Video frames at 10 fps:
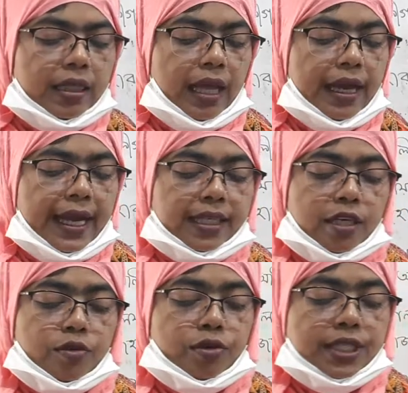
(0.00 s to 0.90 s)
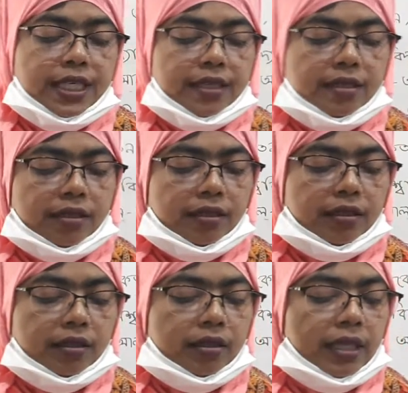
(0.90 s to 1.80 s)
তার একটা কঠিন
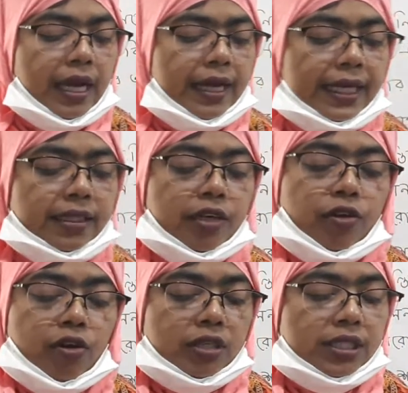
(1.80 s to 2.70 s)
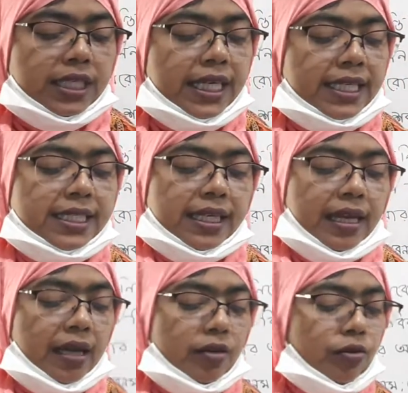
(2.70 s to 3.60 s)
তার একটা রং ঠিক
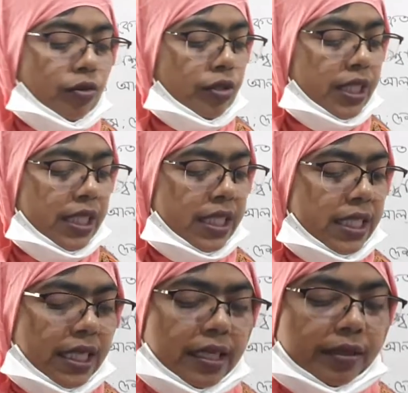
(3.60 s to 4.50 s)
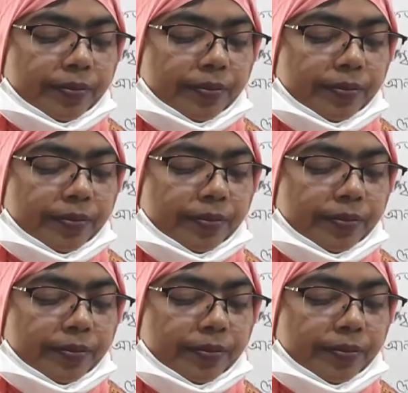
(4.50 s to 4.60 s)
চেনা কোনো জিনিসের